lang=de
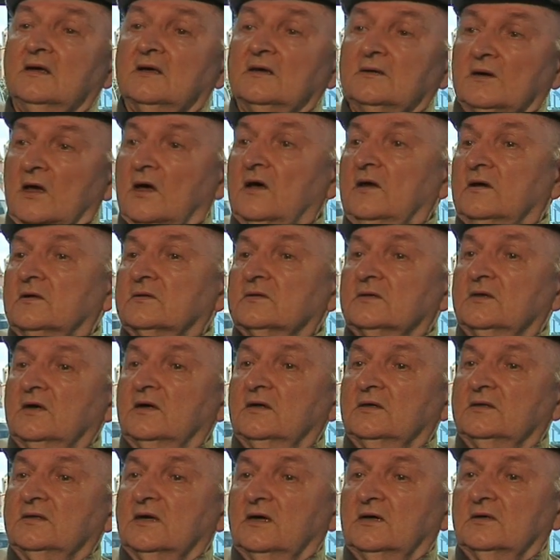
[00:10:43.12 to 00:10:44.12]
ja,
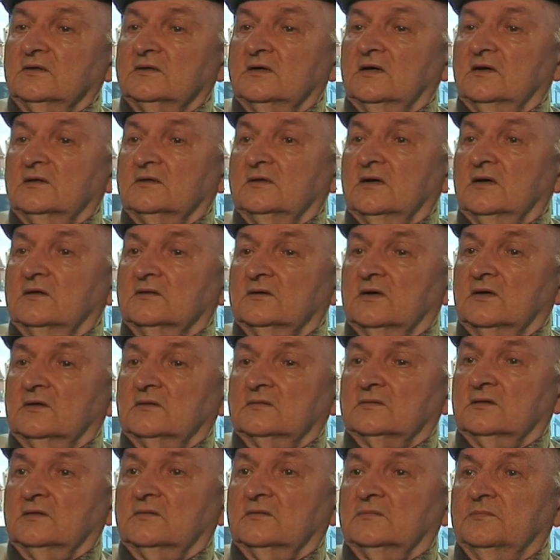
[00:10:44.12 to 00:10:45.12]
ja, ja, ja, ja,
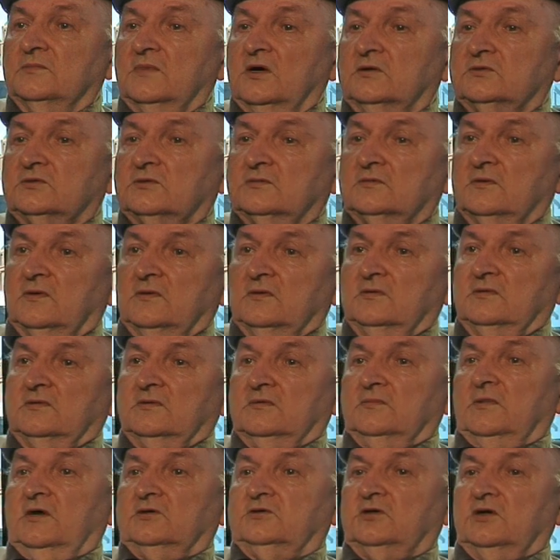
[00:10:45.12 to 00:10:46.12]
ja, äh, mach,
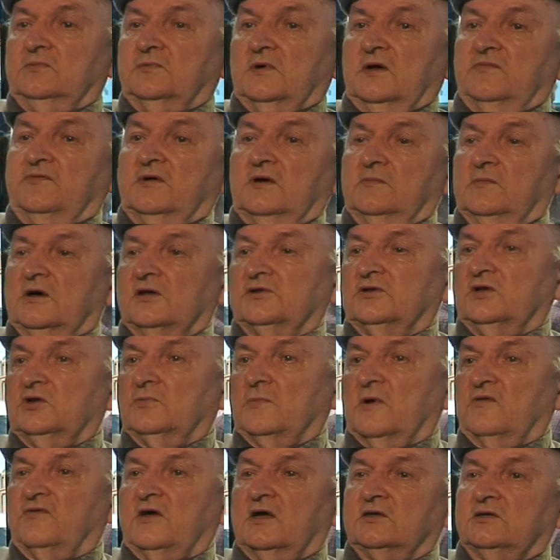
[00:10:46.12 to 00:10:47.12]
äh, mach dich mal fertig, machen Sie
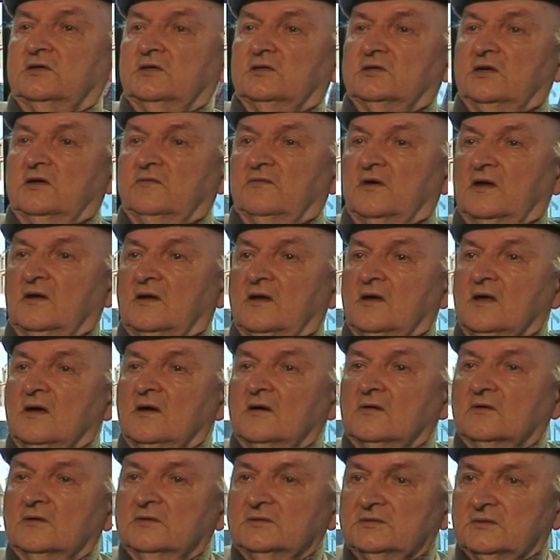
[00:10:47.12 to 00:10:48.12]
sich mal fertig, nicht wahr?
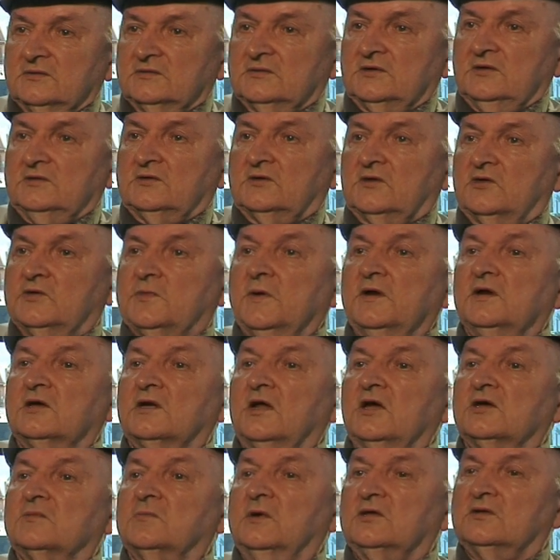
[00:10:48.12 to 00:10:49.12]
Und sie spielen
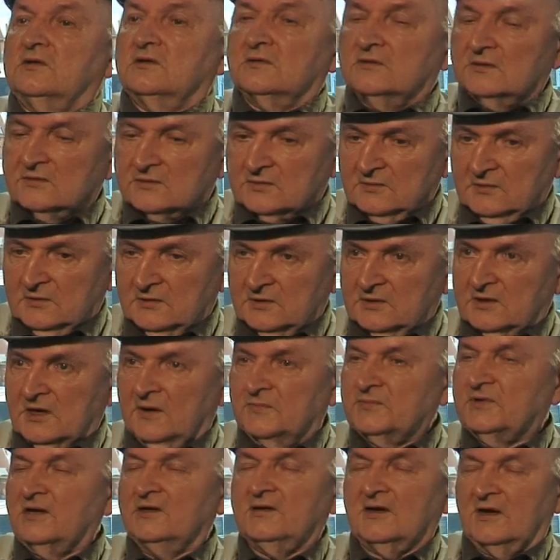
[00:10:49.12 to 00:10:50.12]
gleich mit. So, ich
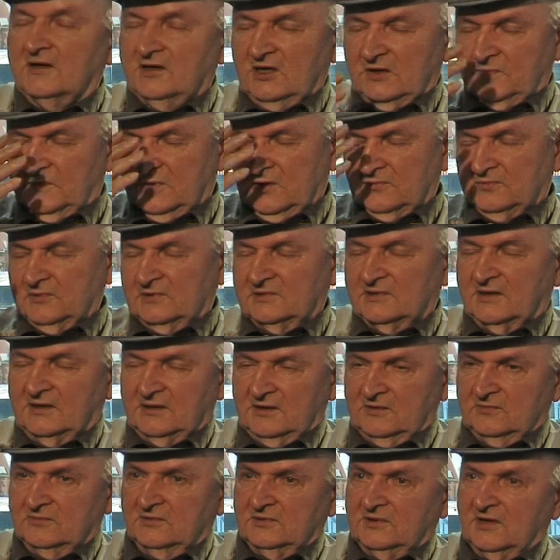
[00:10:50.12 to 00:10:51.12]
habe den ja nicht mehr so in
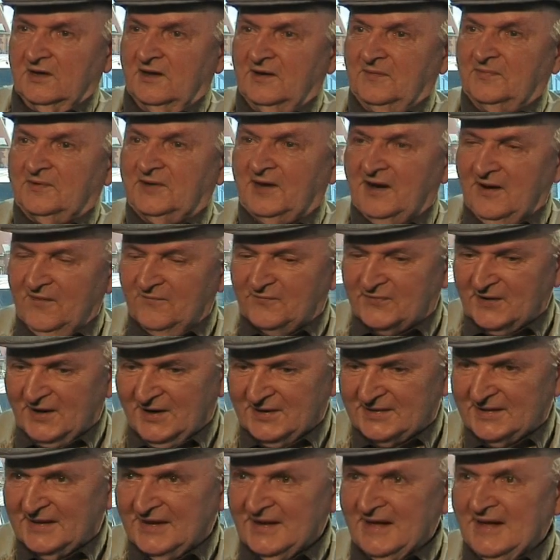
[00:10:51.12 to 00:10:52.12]
Erinnerung gehabt.
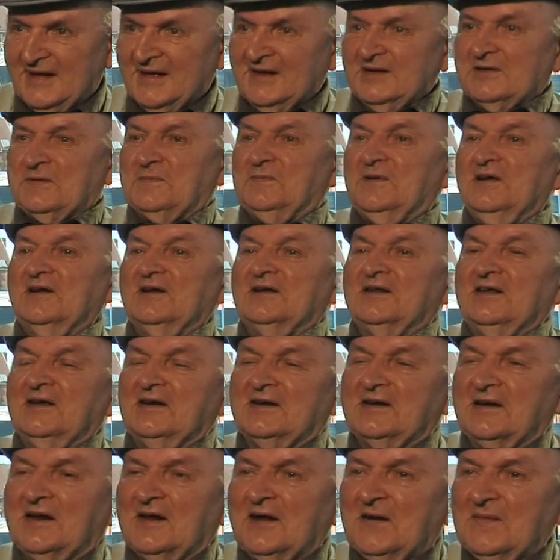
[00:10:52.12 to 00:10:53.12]
Jedenfalls spielte
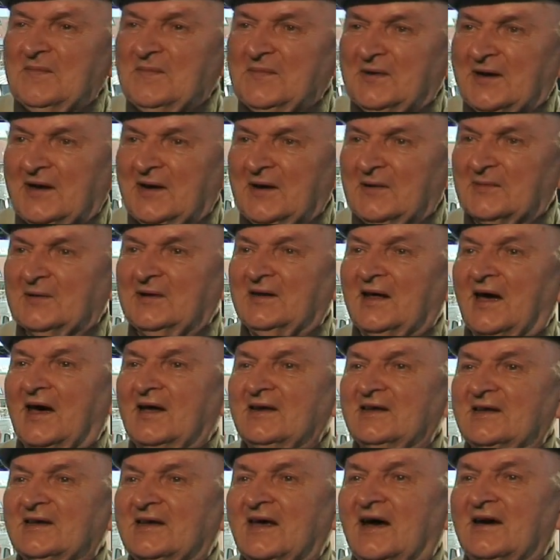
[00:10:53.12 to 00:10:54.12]
ich neben den und der
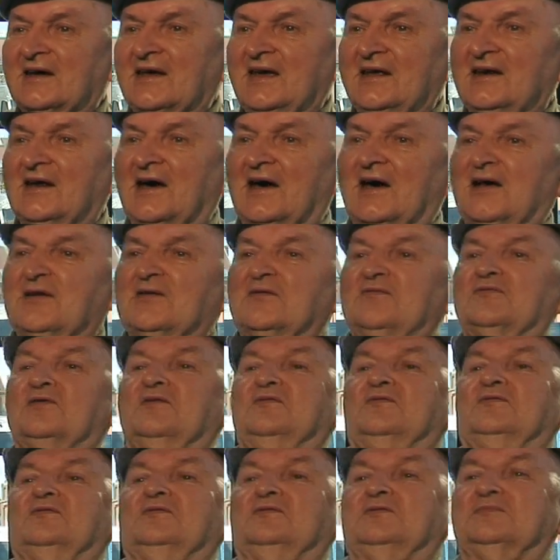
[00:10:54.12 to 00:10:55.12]
hatte gar keine Ahnung
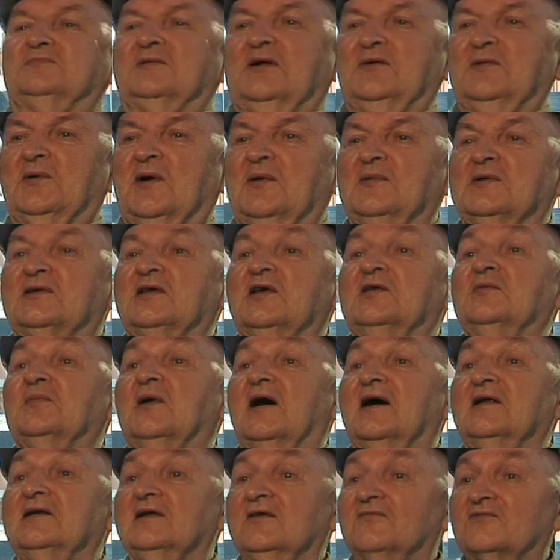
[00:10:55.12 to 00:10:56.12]
von Fußball. Nur habe ich den
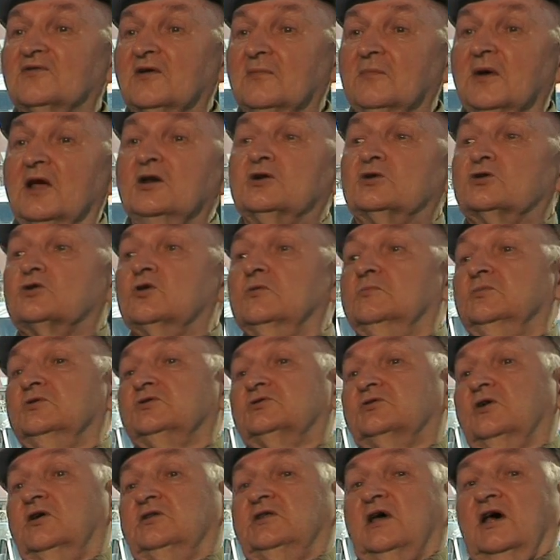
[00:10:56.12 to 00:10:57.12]
nochmal angefragt, Mensch, du
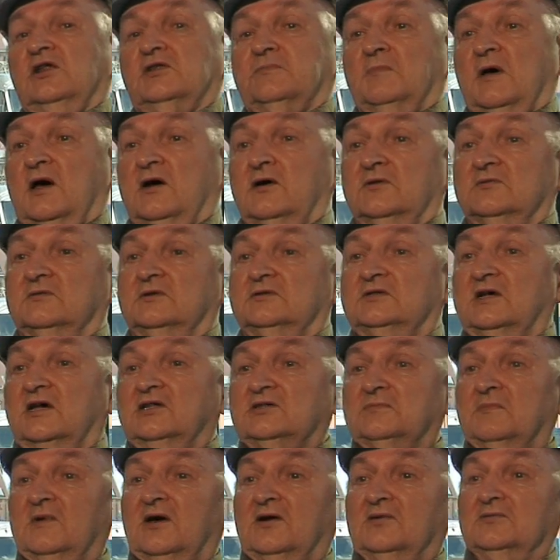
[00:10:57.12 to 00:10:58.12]
musst doch das machen und
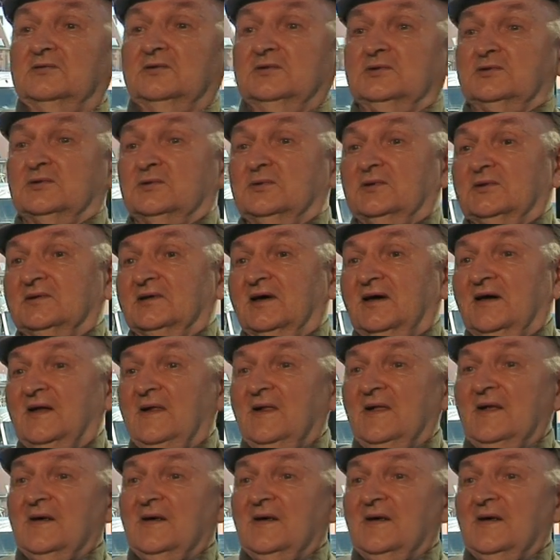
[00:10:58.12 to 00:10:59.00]
das machen und so, ja.